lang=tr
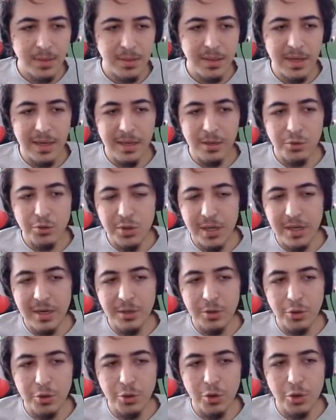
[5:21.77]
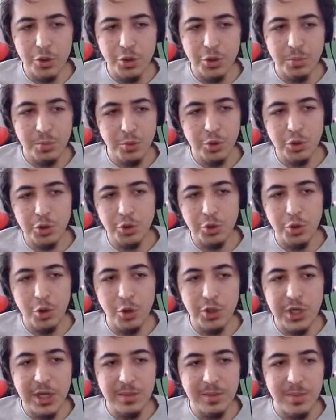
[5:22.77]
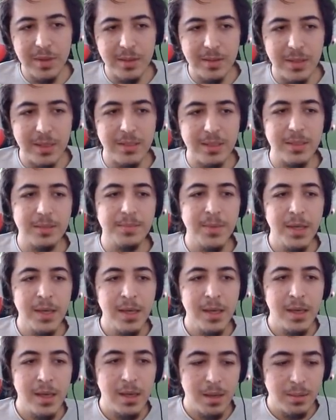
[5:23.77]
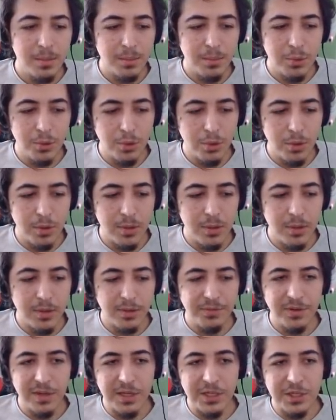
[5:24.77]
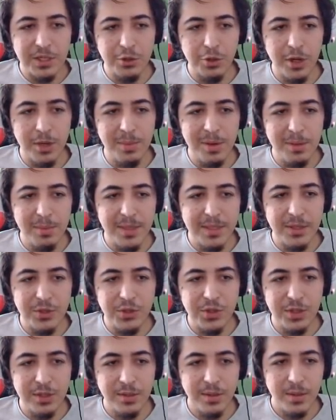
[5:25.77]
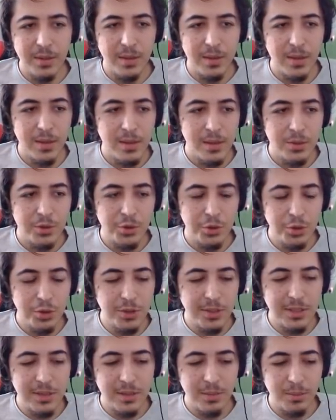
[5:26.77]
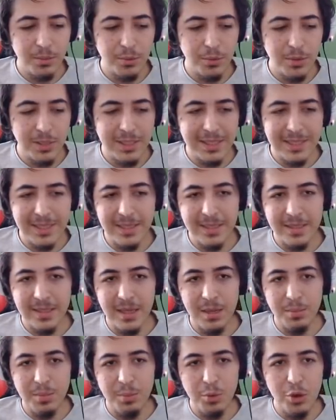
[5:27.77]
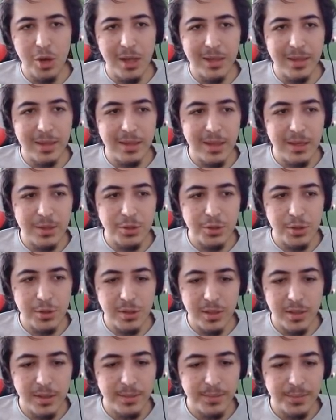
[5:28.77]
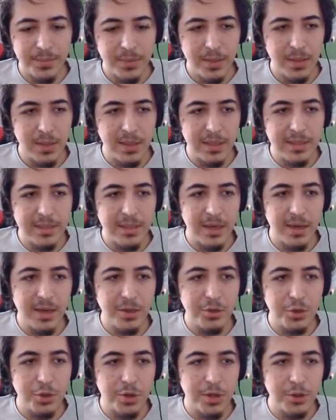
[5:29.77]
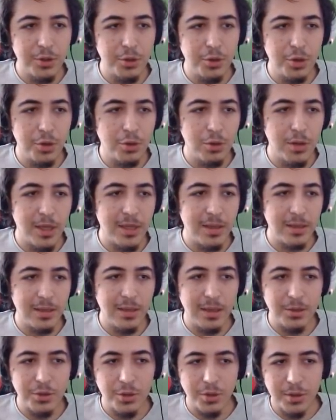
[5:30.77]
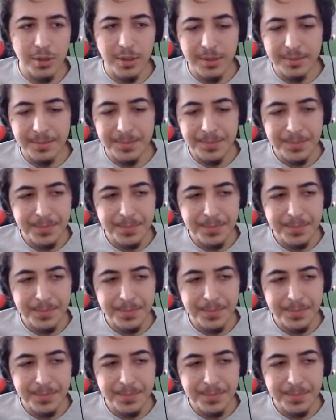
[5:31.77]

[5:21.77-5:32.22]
Direkt üzerine doğru koştum. Tutuşturu önce atmanız lazım. Bu flash'ın dönebilmesi için. Çünkü bu dizginsizden bir büyü aldıktan sonra 7 saniye sonra dönüyor kullandıktan sonra.